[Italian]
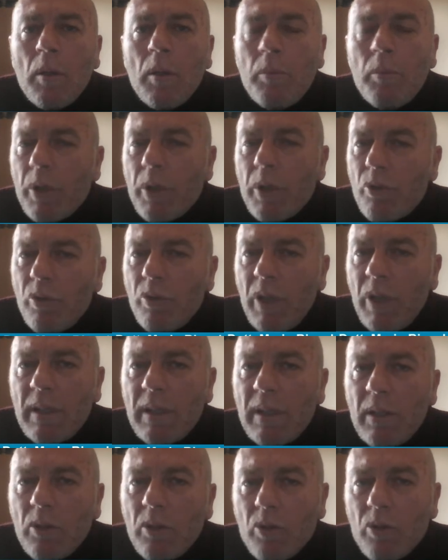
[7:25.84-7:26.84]

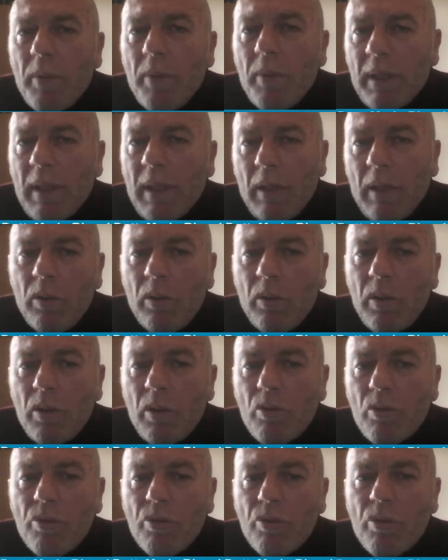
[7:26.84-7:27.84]
pregiudizi, cioè mettendo in
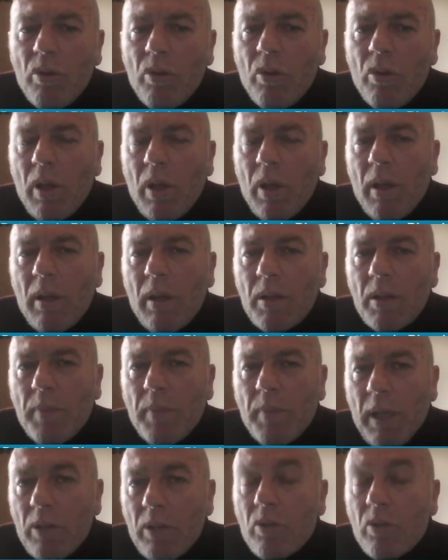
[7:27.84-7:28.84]
discussione
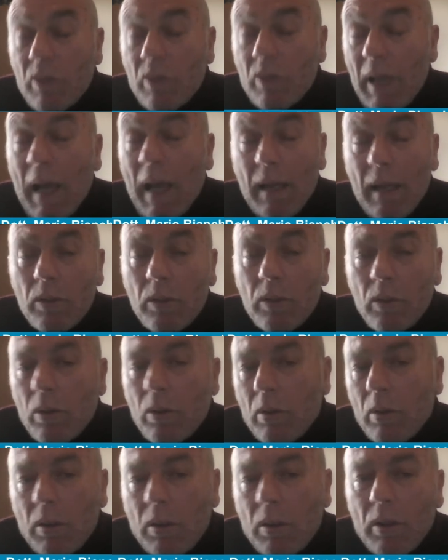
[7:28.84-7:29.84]
spesso
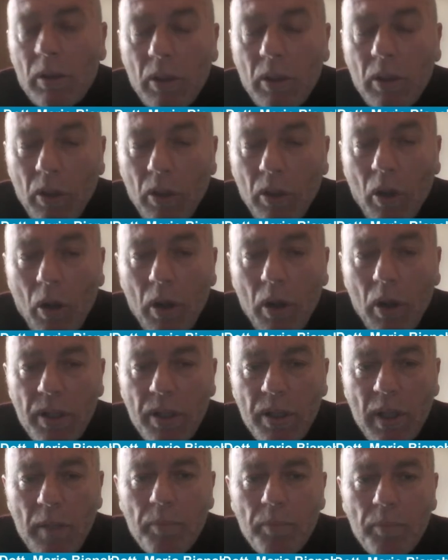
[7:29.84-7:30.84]
tanto, io ne ho
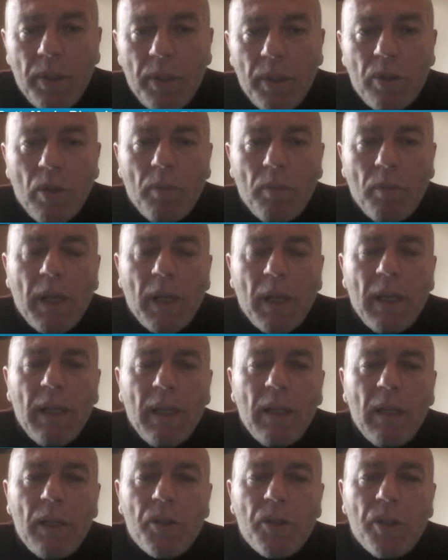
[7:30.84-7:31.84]
esempi insomma,
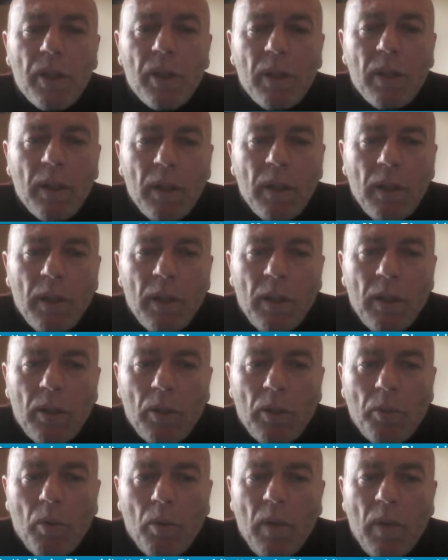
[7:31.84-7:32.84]
clinici
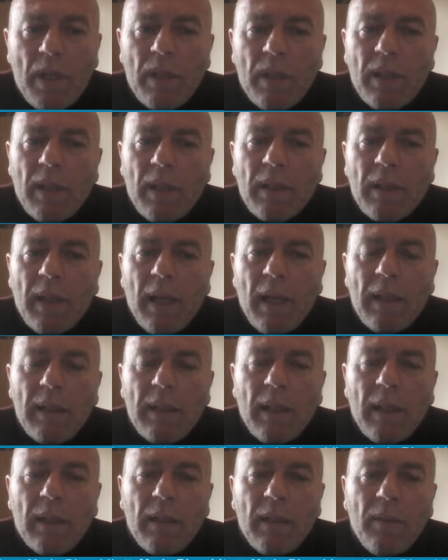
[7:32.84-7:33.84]
dopo quasi 30 anni
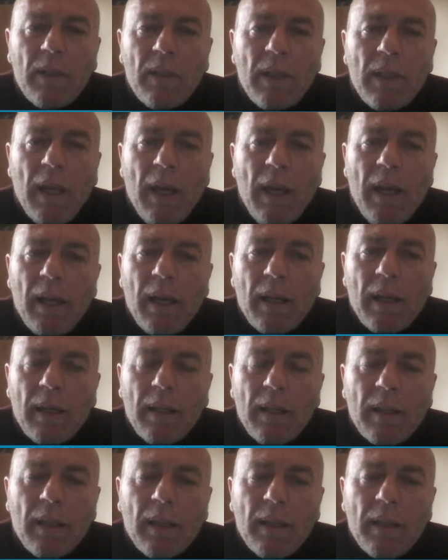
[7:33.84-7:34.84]
di attività
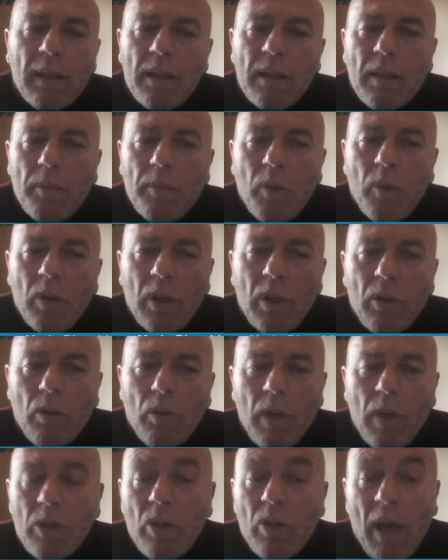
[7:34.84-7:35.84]
che, testimoniano
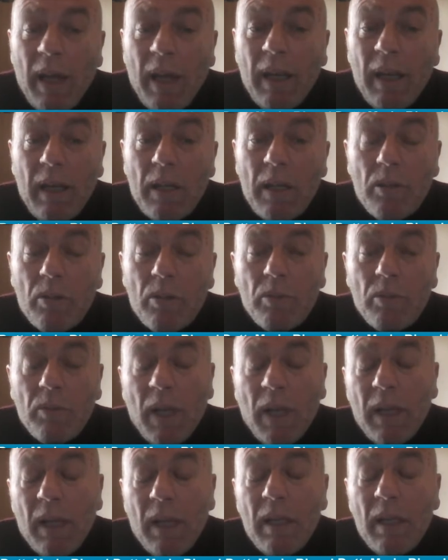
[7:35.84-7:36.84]
questo, anche, nel,
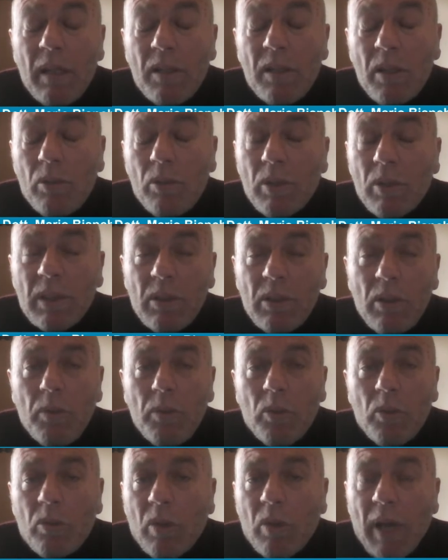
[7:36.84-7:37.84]
anche, in situazioni
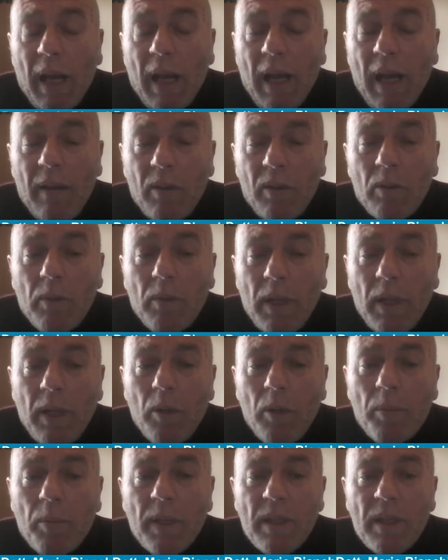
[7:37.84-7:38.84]
molto gravi come le
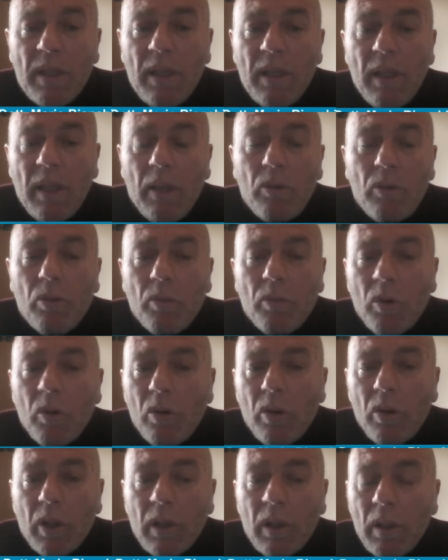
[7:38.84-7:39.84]
neoplasie, i
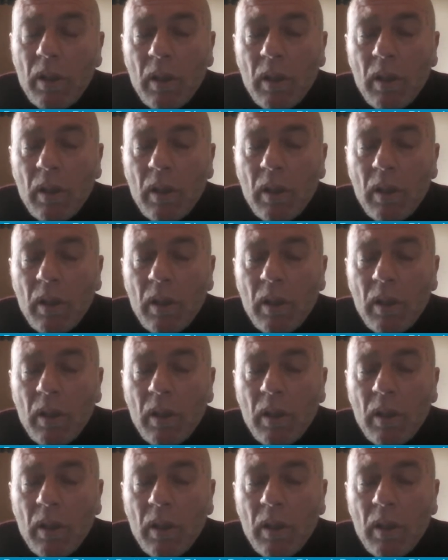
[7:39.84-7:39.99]
tumori,